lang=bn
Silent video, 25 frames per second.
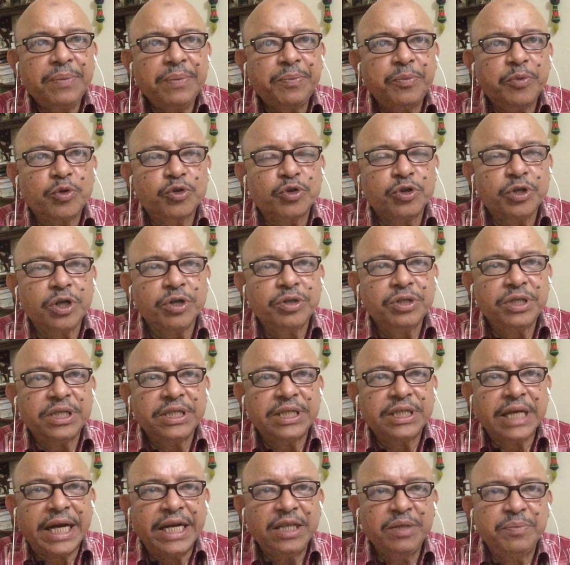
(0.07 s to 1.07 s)
প্রশ্নটা হচ্ছে
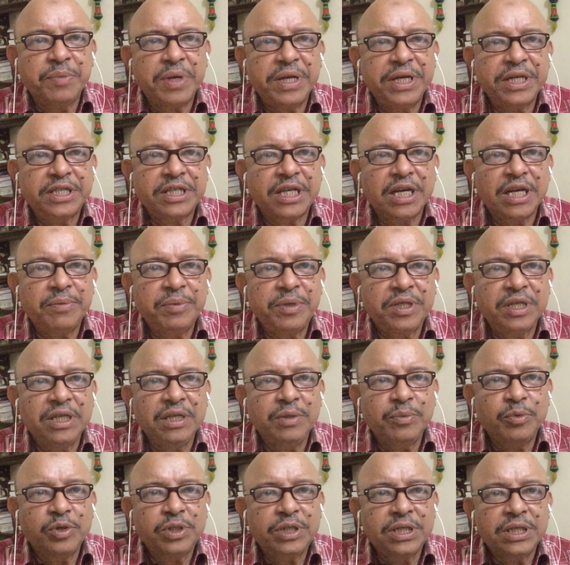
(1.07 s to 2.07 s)
জাহিদ মানিক সাহেবের তিনি
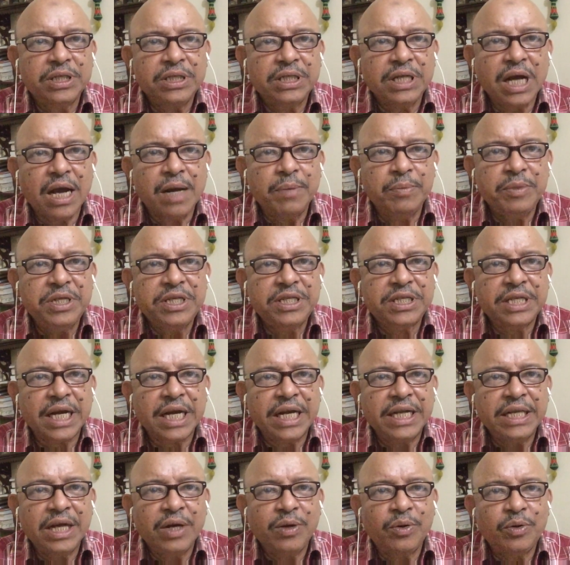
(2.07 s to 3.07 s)
বলছেন যে আমিষ
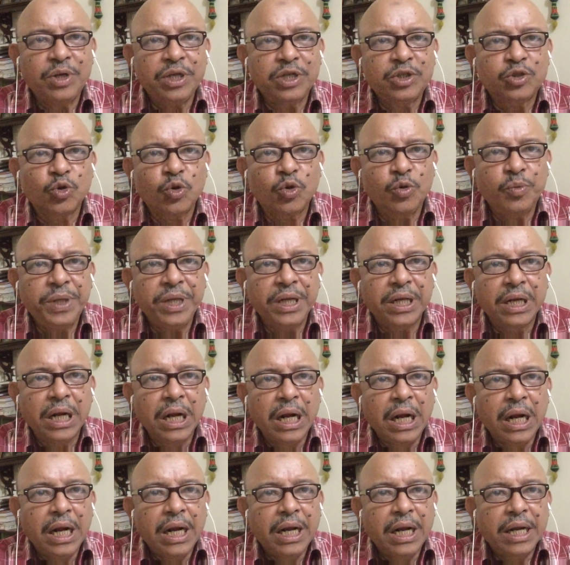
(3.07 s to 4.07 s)
চাহিদা হলে চলবে
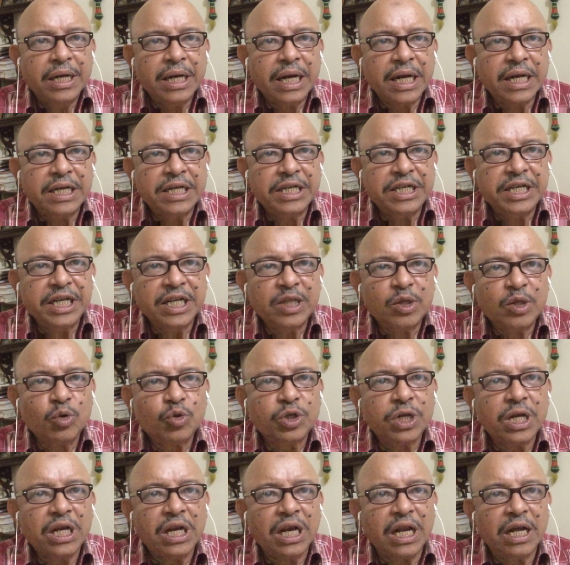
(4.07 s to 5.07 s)
নাকি
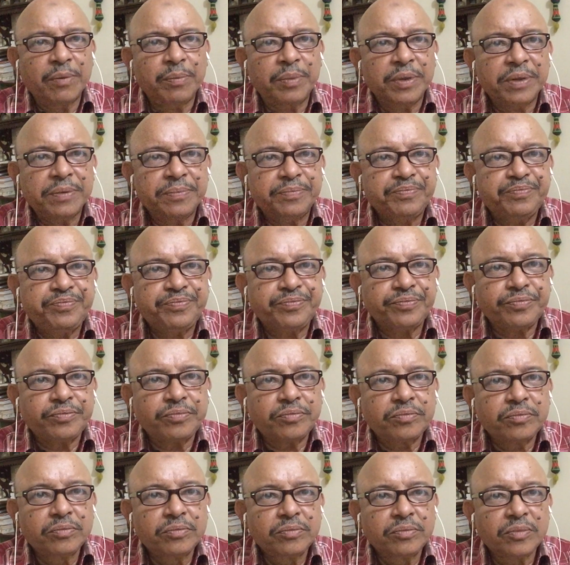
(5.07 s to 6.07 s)
শ্বেতসার লাগবে
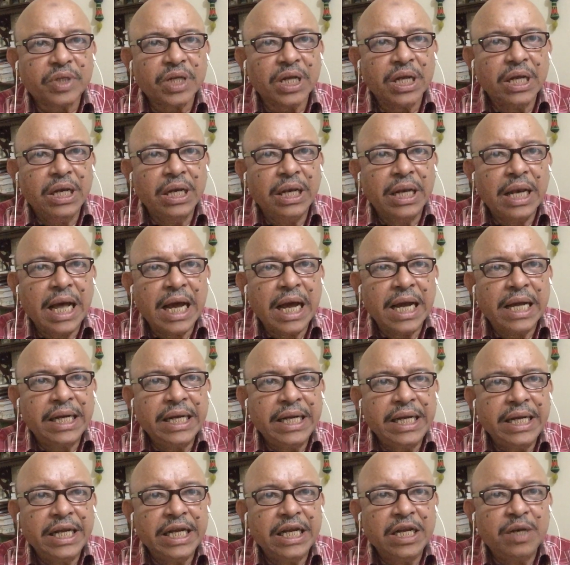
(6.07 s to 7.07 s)

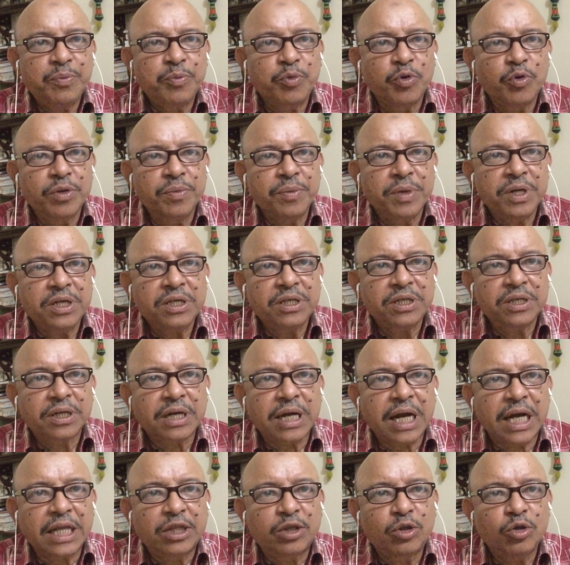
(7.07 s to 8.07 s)
লাগলে এর পরিমাণ
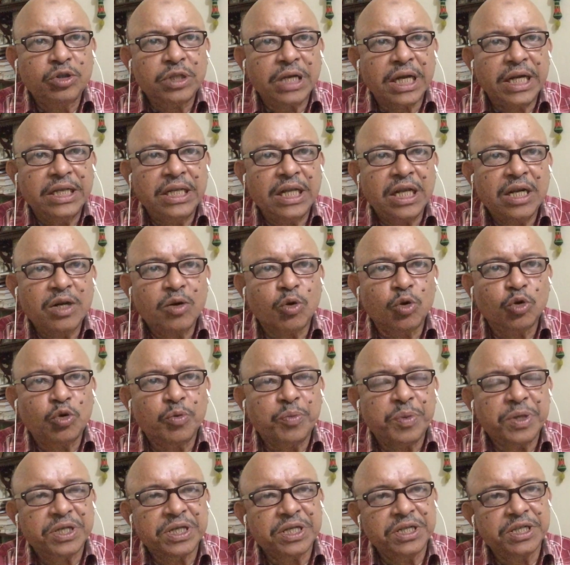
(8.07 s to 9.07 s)
খাদ্য চাহিদার কত
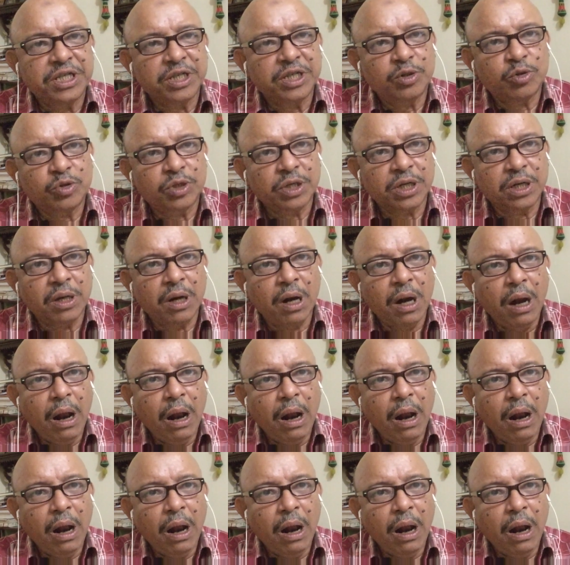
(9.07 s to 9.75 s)
পার্সেন্ট শ্বেতসার